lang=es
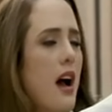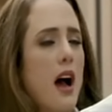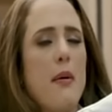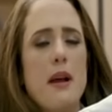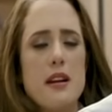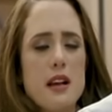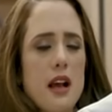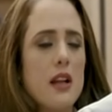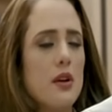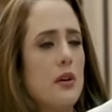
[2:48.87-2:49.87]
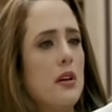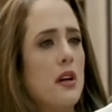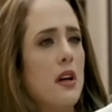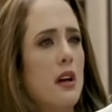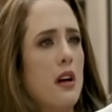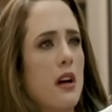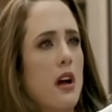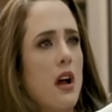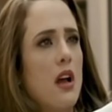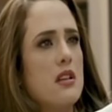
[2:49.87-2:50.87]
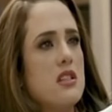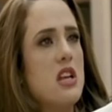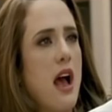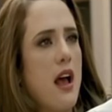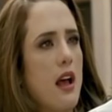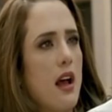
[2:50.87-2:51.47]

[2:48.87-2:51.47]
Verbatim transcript: A ver, Ricardo, ya